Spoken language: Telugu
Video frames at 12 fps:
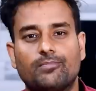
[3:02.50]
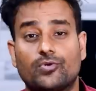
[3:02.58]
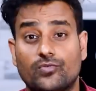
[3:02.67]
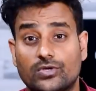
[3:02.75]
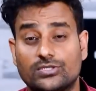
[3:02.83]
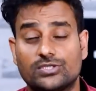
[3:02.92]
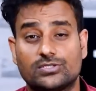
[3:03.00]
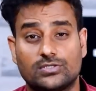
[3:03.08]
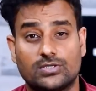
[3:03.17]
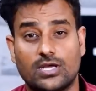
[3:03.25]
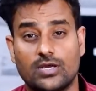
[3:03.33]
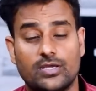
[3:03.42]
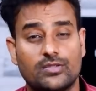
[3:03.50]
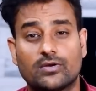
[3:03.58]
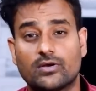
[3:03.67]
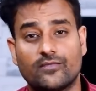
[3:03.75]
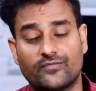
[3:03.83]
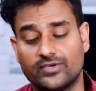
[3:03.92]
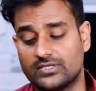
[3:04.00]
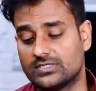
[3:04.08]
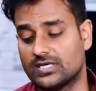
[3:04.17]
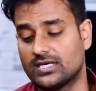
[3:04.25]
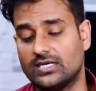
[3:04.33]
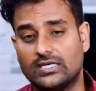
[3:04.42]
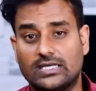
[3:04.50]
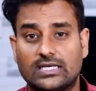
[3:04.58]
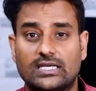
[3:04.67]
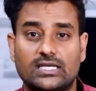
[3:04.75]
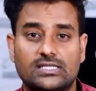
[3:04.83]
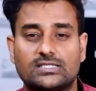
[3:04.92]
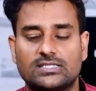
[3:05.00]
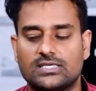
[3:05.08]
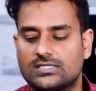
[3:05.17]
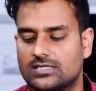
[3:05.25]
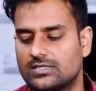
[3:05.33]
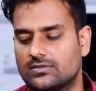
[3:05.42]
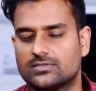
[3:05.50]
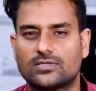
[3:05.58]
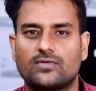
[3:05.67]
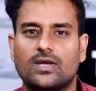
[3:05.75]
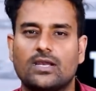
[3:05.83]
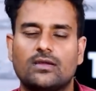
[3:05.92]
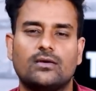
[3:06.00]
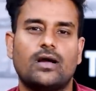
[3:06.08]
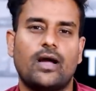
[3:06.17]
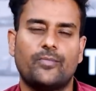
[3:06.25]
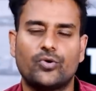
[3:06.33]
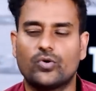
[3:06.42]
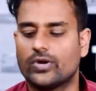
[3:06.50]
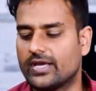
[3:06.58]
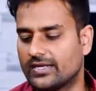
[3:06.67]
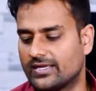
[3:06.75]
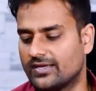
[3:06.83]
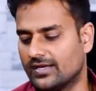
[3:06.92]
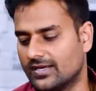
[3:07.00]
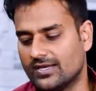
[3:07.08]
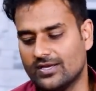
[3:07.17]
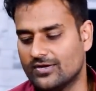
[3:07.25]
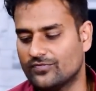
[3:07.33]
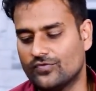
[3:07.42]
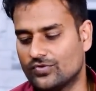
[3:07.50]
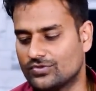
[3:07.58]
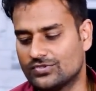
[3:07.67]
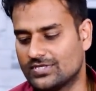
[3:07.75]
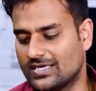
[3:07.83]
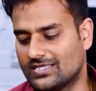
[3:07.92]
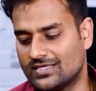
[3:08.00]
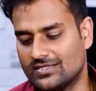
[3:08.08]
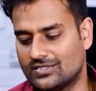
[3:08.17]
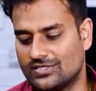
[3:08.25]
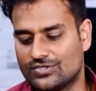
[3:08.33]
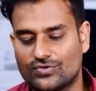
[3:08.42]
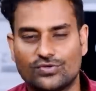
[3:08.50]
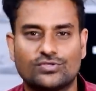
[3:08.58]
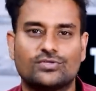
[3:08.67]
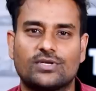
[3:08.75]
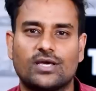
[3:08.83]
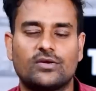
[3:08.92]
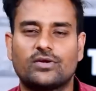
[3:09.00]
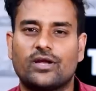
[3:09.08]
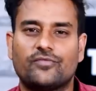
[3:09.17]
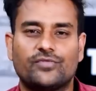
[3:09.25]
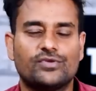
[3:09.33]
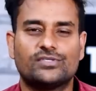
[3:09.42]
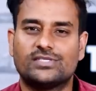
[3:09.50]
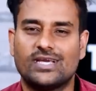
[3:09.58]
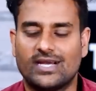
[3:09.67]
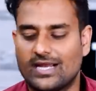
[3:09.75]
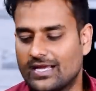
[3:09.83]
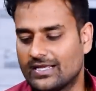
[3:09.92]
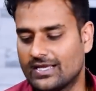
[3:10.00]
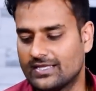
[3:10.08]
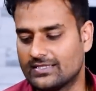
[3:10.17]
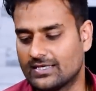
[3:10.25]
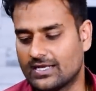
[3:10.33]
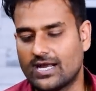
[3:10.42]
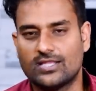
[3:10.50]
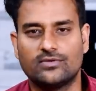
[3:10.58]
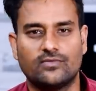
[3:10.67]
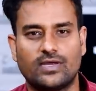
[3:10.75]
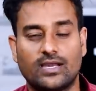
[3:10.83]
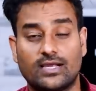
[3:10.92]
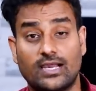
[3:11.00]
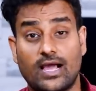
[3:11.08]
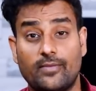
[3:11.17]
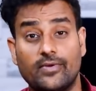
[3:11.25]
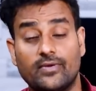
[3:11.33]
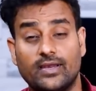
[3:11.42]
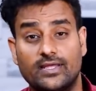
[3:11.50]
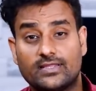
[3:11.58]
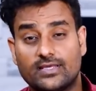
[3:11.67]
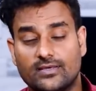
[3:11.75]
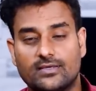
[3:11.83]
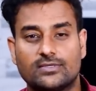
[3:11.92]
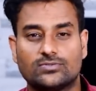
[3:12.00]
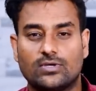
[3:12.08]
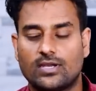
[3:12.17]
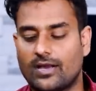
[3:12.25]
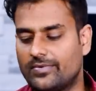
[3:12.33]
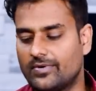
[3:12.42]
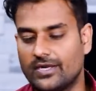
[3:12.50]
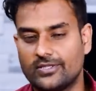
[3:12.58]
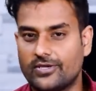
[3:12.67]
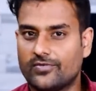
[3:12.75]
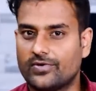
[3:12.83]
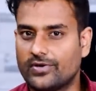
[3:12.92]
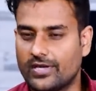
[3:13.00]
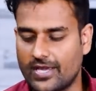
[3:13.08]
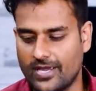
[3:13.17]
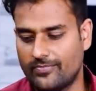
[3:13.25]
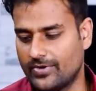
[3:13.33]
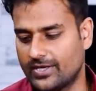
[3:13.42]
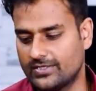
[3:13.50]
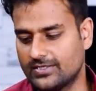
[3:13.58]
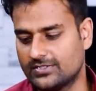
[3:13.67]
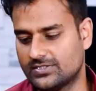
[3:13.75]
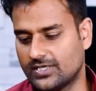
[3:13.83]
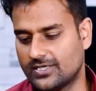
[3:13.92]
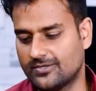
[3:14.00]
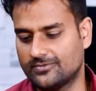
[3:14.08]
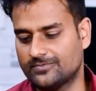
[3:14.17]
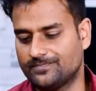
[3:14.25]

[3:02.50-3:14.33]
ప్రొవోక్ చేస్తున్నారు ఏదో ఒక ఫీచర్ని టీజ్ చేసి సో వాళ్ళు అమ్ముకోవడానికే ఫోన్స్ని అయితే తీసుకొస్తున్నారు కన్ఫ్యూజ్ చేయడానికి అయితే కాదు వాళ్ళకి లాభం లేనిది సో లాభం లేనిది ఎవరు ఏ పని అయితే చేయరు